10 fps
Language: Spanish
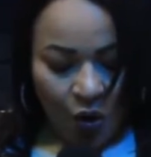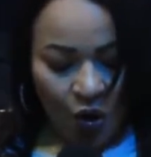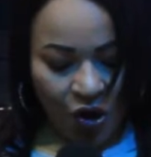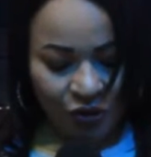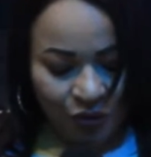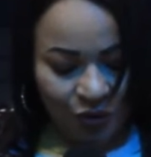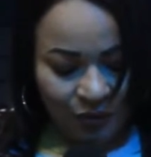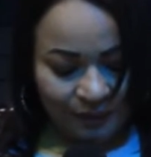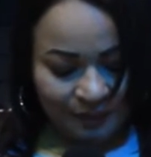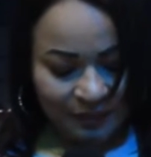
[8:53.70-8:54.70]

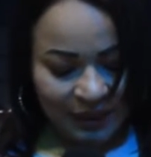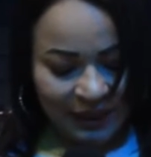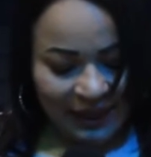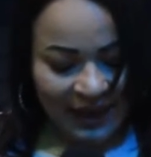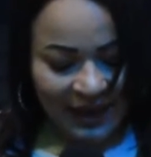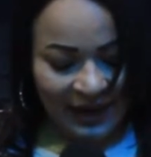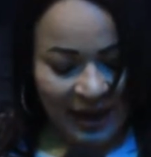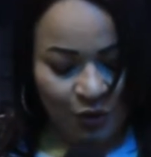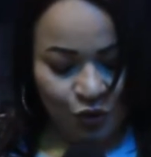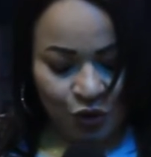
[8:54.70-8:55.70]
Otro, que
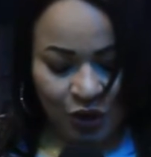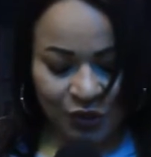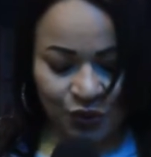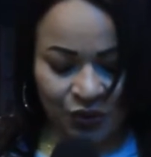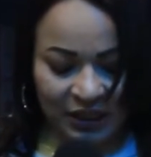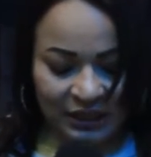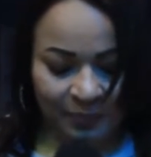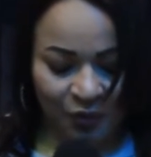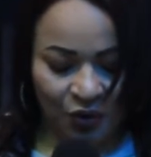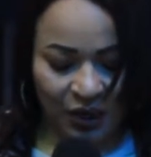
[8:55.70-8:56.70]
era uno de sus
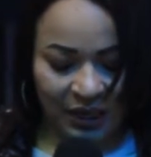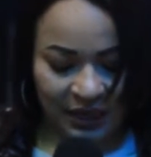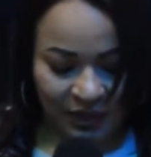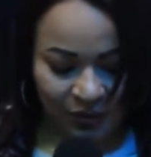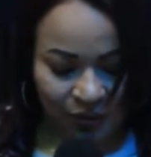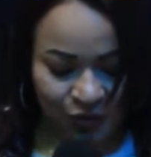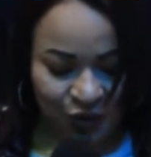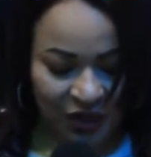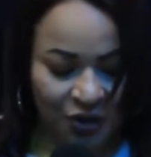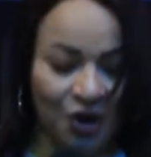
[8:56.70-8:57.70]
discípulos, le dijo,
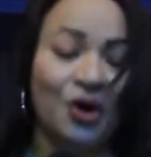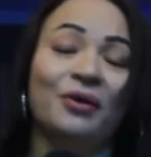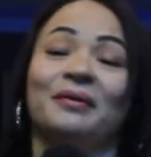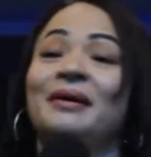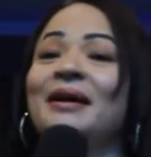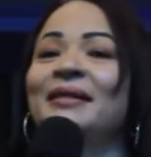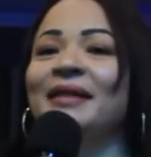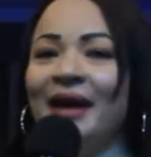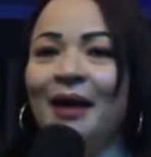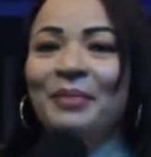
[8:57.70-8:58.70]
Señor,
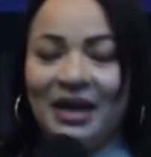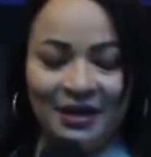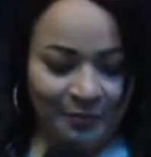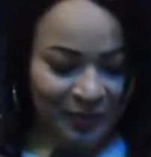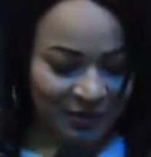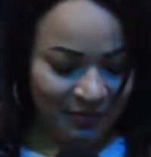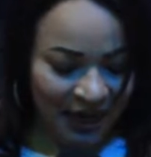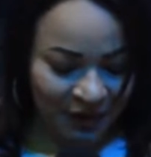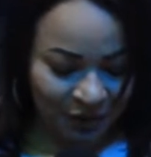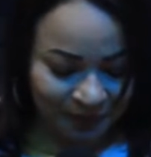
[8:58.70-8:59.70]
déjame ir
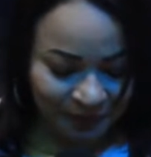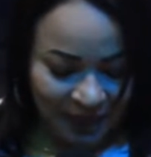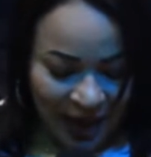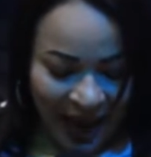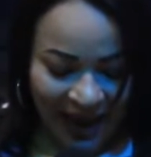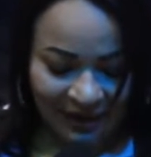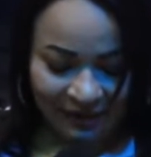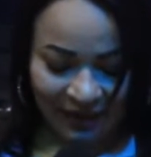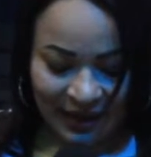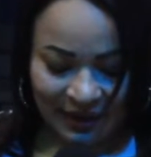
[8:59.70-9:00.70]
primero a
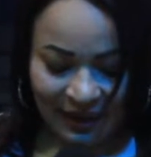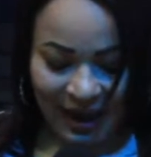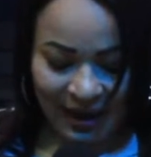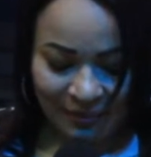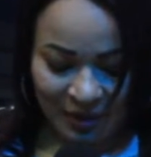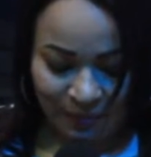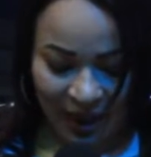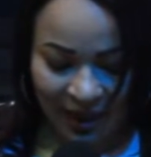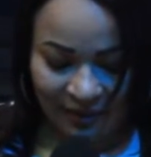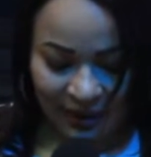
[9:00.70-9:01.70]
enterrar a mi
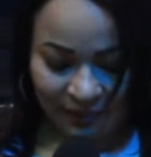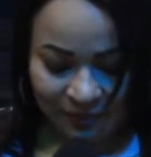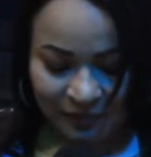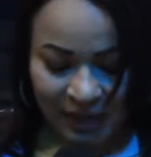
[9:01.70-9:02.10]
Padre.